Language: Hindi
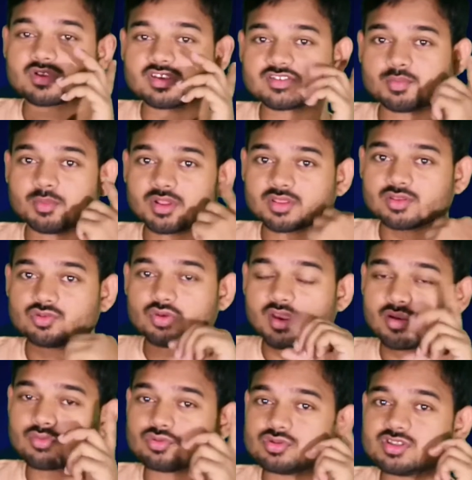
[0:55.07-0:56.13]
किस्मत जो
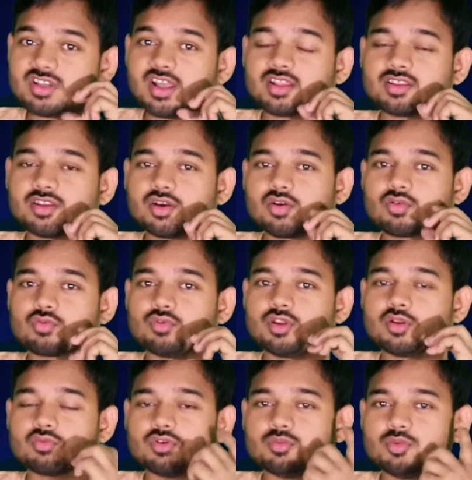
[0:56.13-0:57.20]
है खुल जाती है और कोई
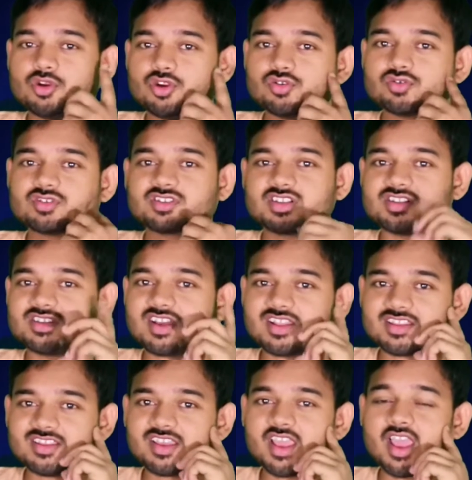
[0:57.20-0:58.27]
ना कोई वीडियो चल
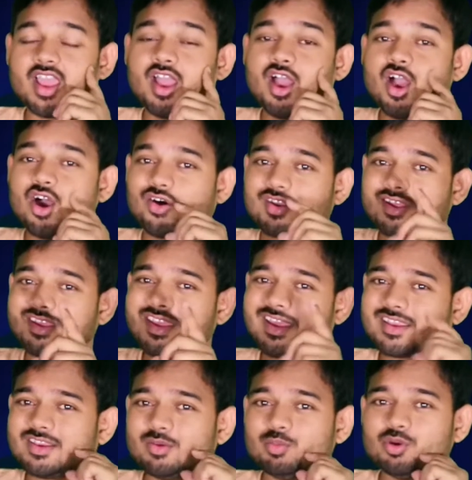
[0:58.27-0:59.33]
जाती है और
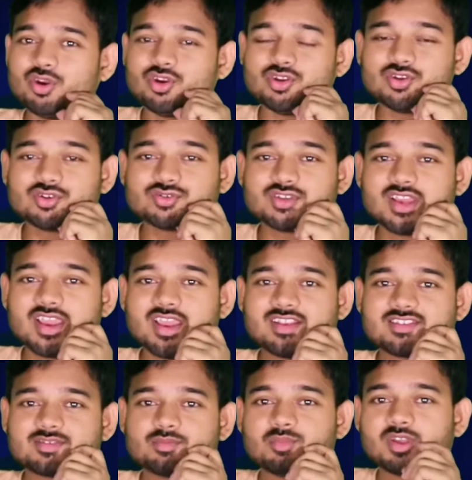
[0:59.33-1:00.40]
एक ही वीडियो जो है
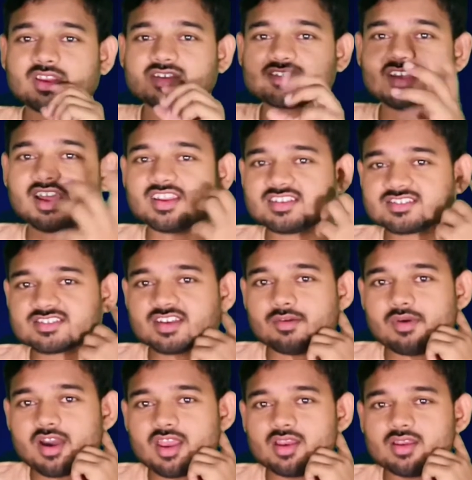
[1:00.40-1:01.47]
मेरे सारे
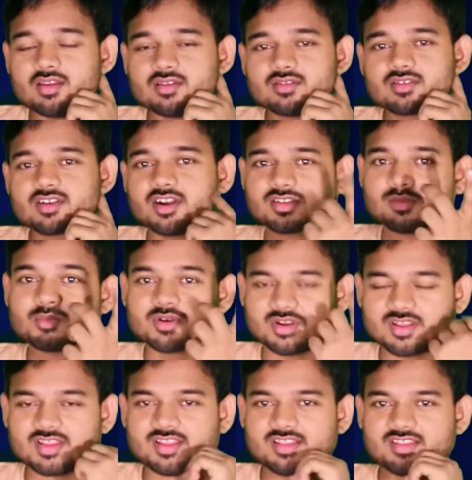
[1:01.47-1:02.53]
सवाल ख़त्म
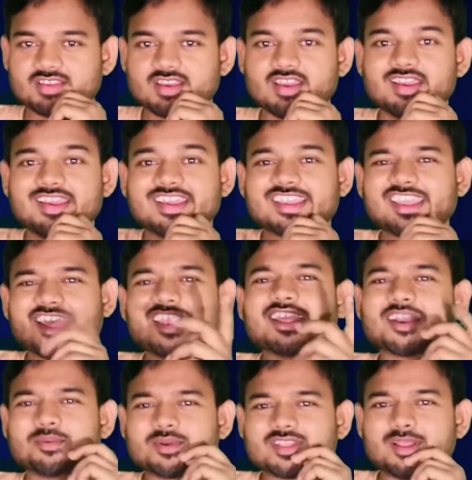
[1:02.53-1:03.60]
कर देती है
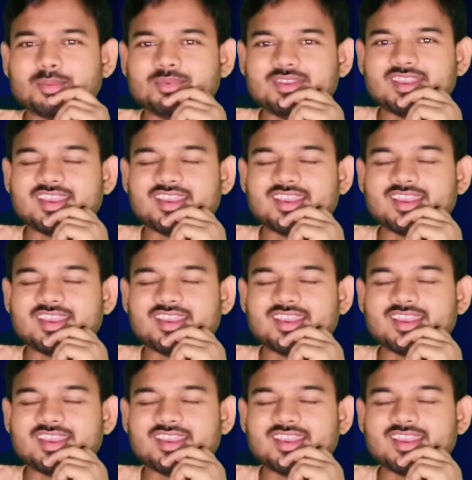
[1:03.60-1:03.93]
कहने का मतलब